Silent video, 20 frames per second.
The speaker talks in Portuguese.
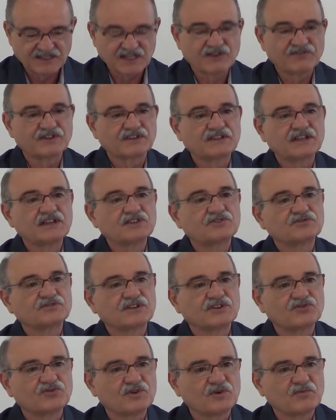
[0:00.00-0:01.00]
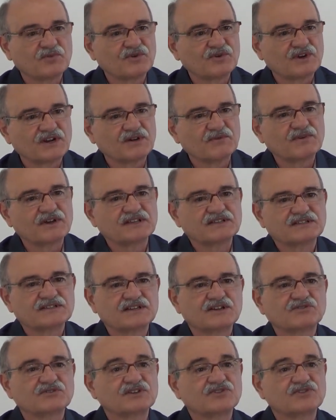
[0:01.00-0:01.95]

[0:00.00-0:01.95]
estava dentro da sua programação,